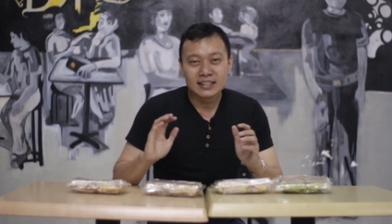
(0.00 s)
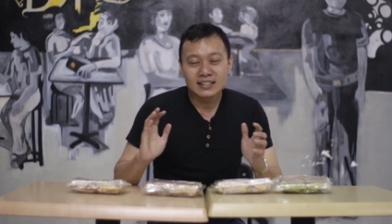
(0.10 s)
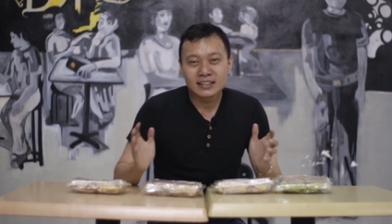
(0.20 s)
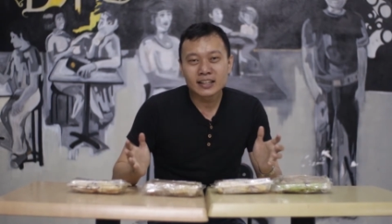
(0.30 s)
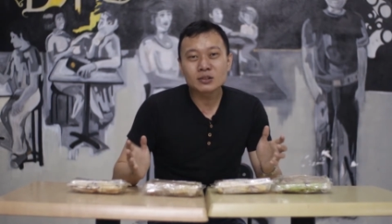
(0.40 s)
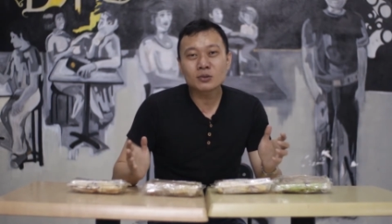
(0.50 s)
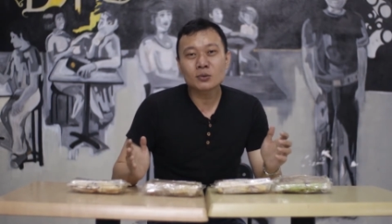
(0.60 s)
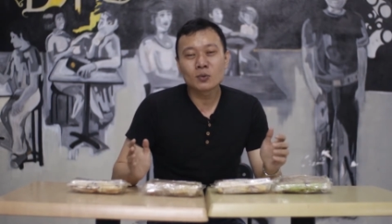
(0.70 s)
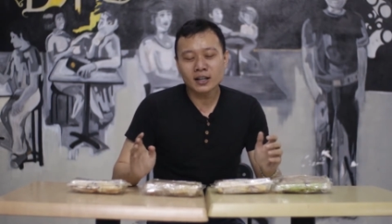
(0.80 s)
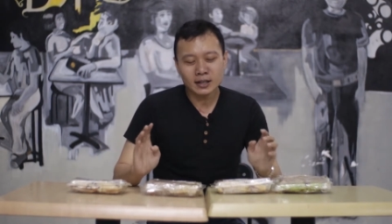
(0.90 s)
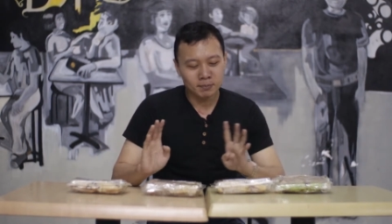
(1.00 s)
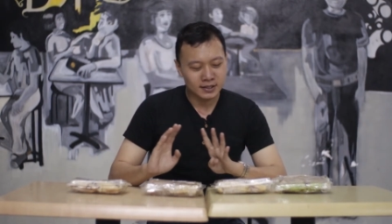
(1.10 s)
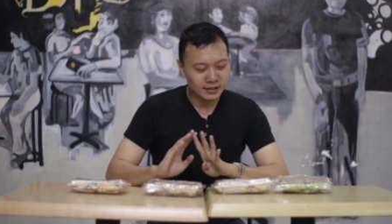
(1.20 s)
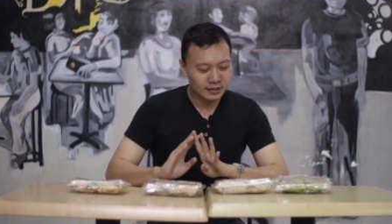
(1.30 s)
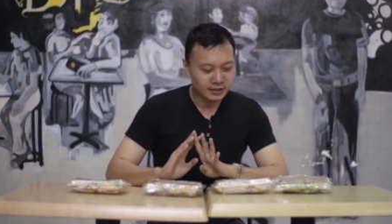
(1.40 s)
Di sini itu gue ada
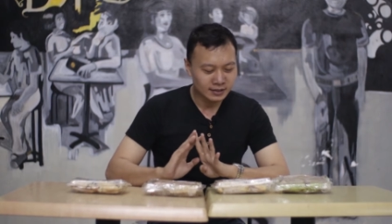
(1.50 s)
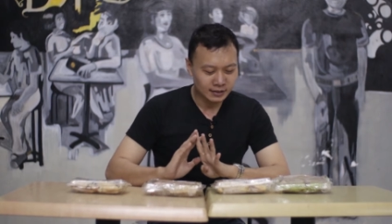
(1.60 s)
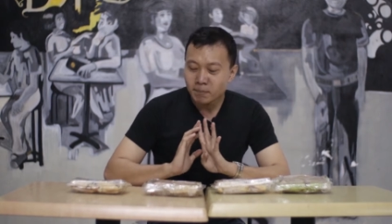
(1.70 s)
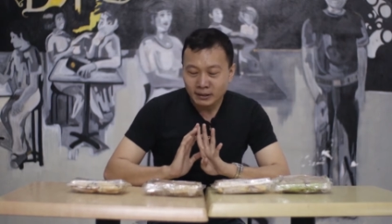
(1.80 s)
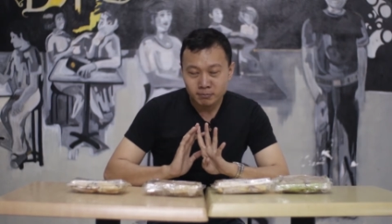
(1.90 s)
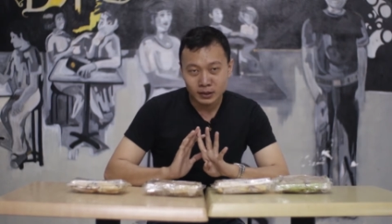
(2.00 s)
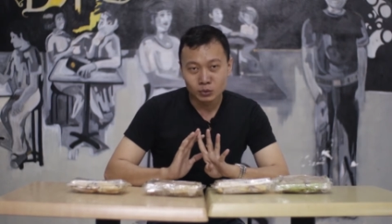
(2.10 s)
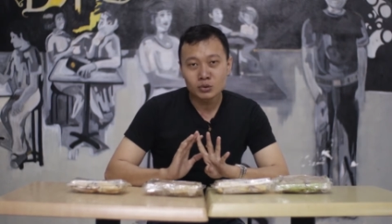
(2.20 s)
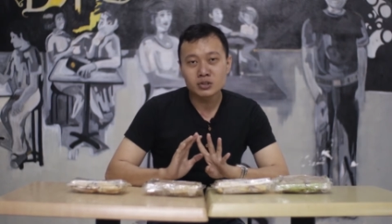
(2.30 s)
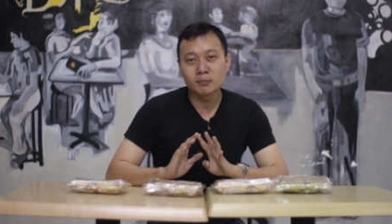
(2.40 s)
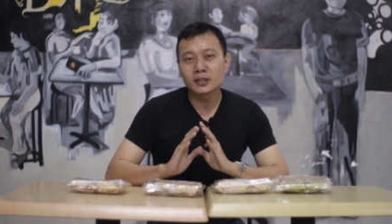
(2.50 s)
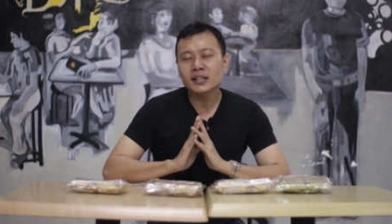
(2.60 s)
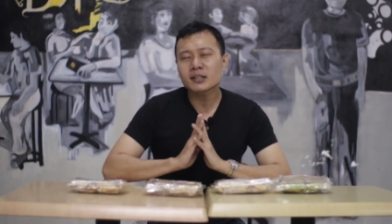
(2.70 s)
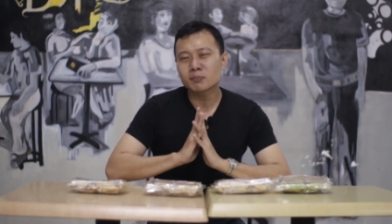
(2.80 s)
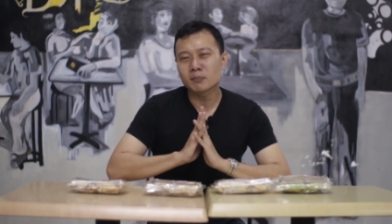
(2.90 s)
pesen 4 menu.
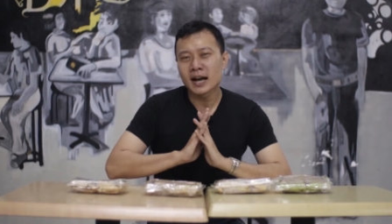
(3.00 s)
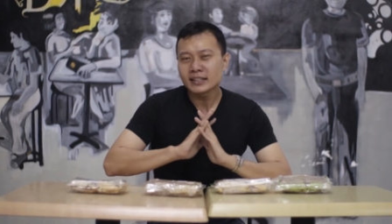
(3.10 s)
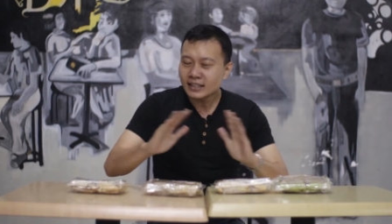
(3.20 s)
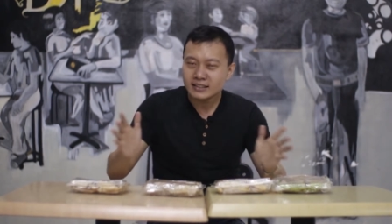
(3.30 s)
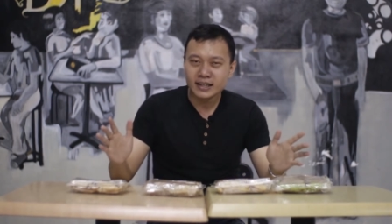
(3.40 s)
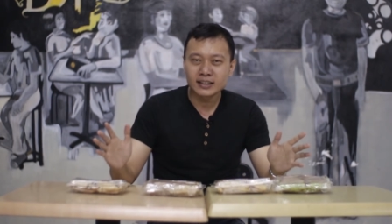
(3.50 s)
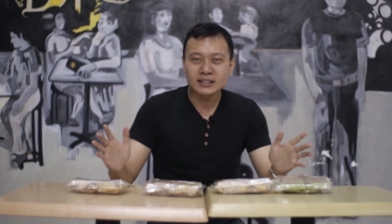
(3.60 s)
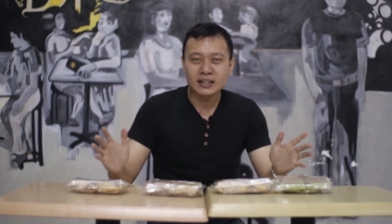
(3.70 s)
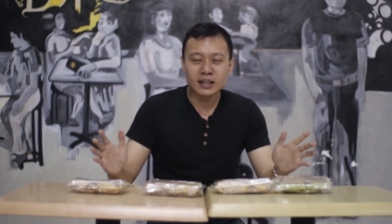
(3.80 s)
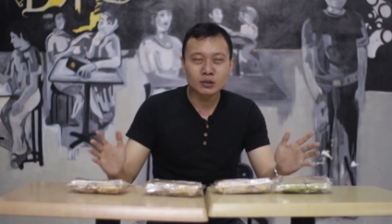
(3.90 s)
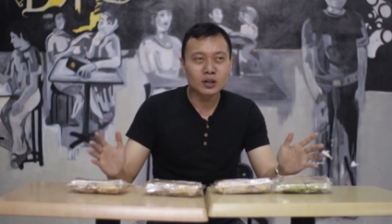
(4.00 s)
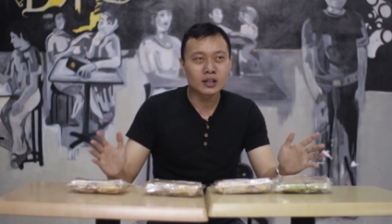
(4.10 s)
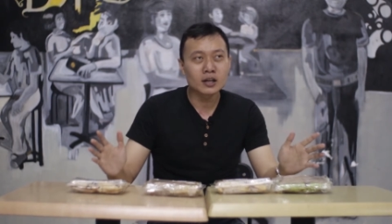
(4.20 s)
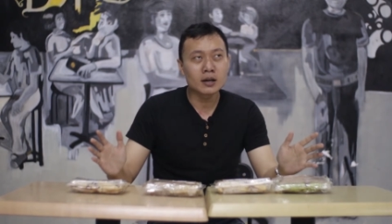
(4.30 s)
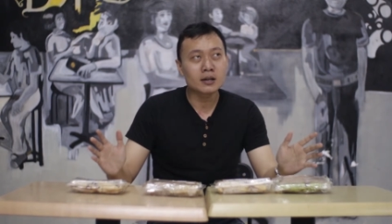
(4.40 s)
Sebenarnya banyak sih ya. Di sana itu
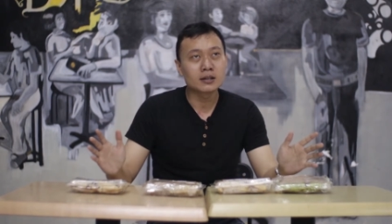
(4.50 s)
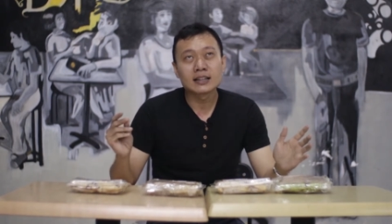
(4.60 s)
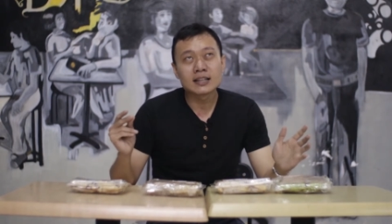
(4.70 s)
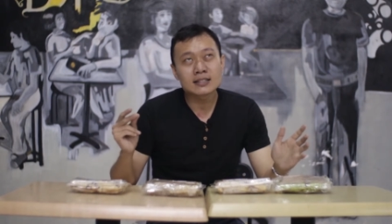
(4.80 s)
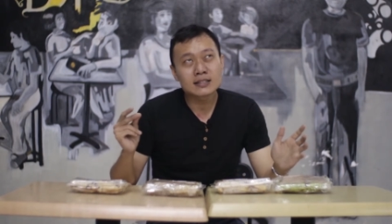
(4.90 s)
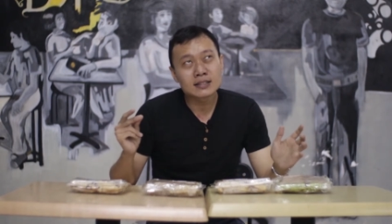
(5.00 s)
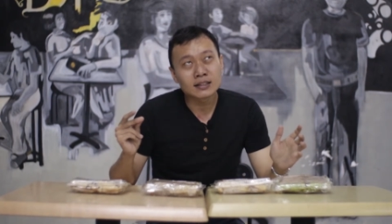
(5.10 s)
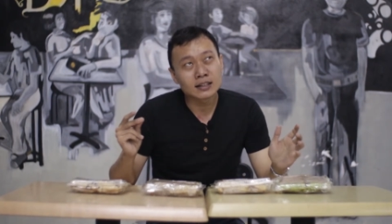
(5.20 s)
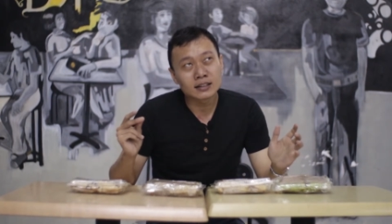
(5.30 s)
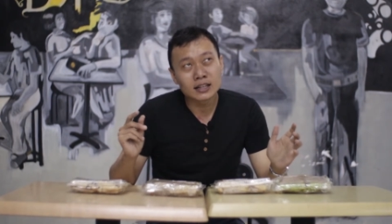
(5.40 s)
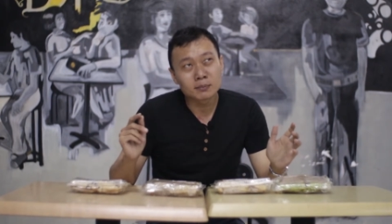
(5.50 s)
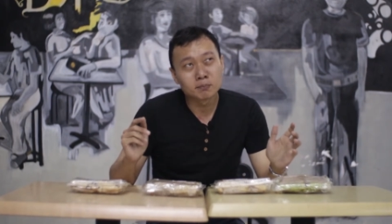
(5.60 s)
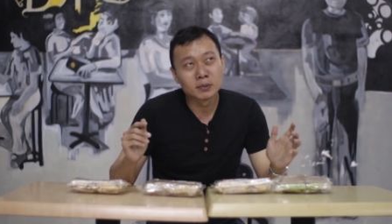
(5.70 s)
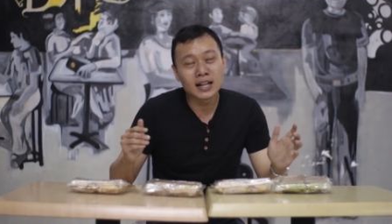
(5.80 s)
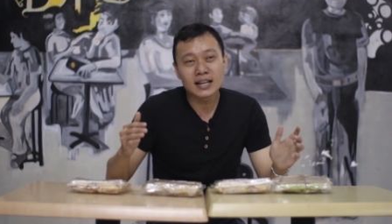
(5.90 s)
ada ada sekitar
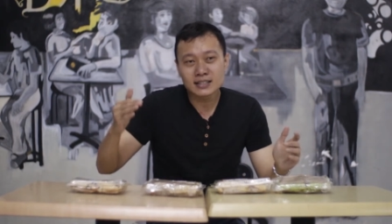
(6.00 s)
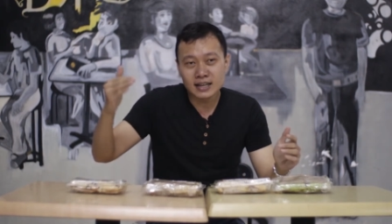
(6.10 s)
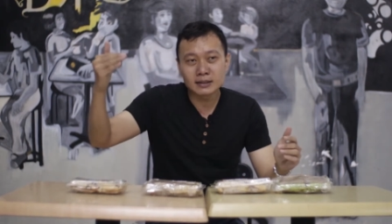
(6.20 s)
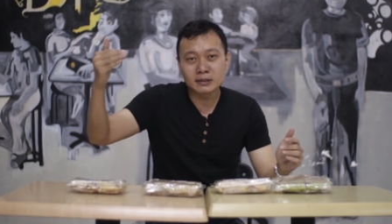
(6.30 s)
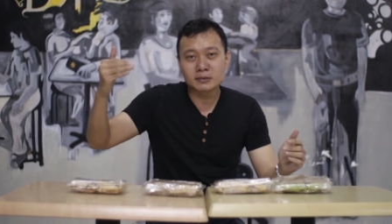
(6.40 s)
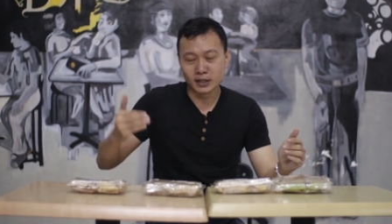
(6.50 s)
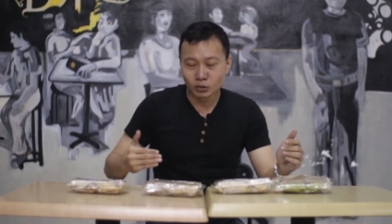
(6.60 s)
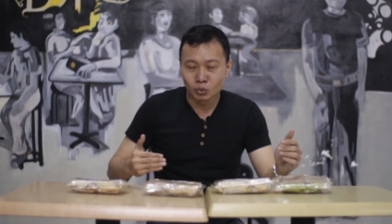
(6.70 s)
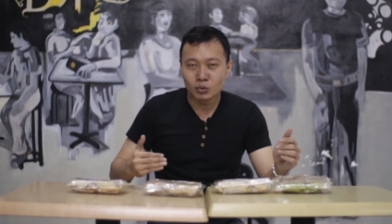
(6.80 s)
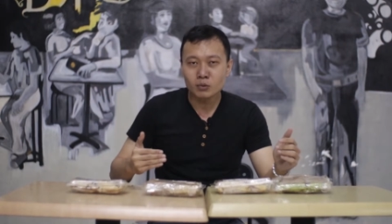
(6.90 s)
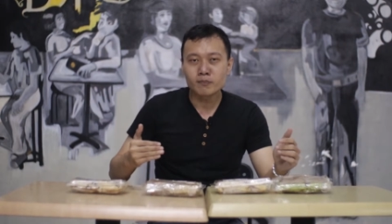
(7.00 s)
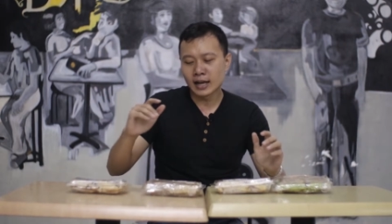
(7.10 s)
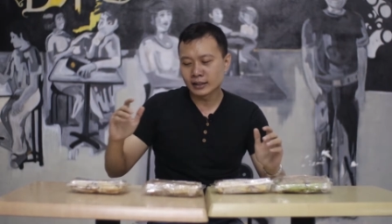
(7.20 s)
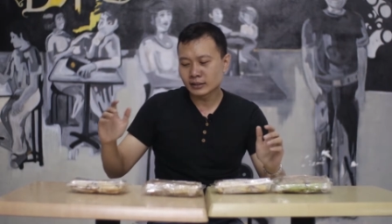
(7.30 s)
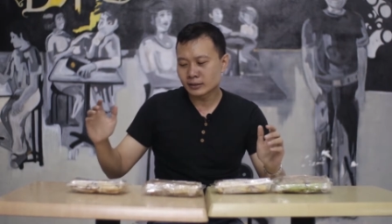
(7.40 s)
belasan menu
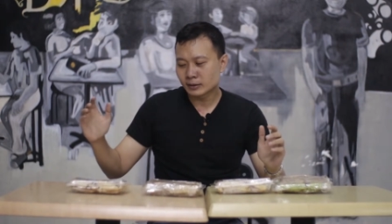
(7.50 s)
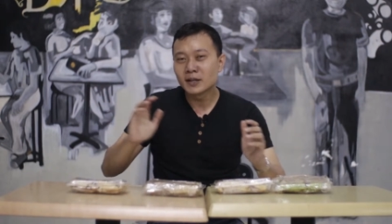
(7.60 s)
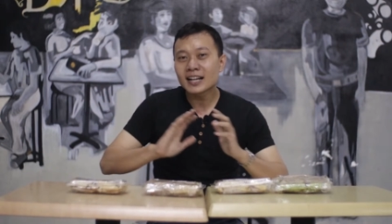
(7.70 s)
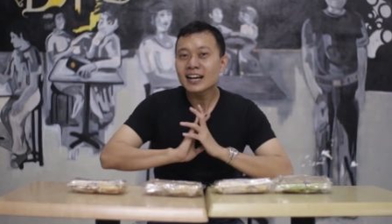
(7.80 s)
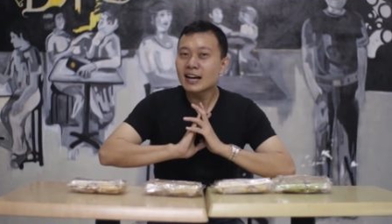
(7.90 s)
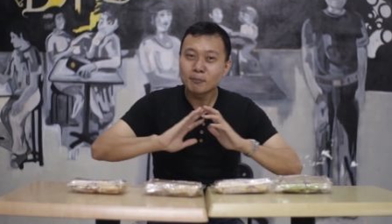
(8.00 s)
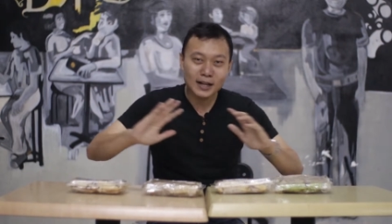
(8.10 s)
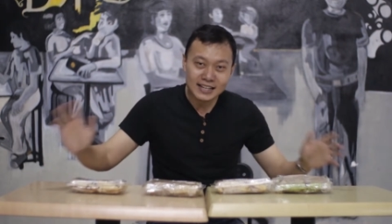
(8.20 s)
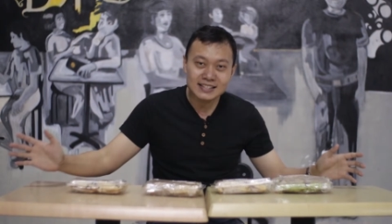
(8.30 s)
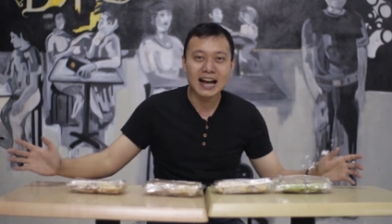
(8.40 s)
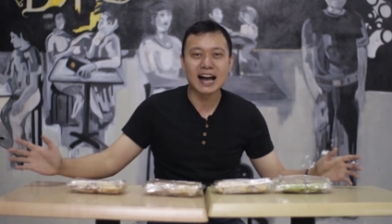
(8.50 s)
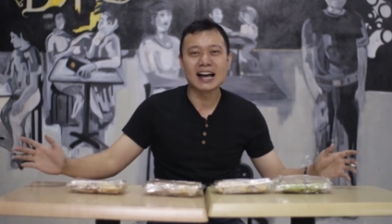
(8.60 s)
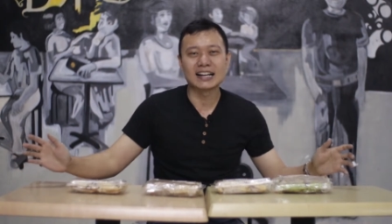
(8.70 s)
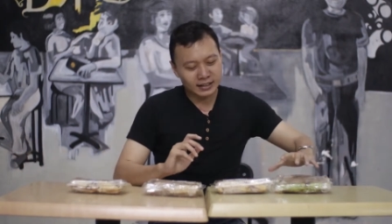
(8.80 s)
dan beragam rasa.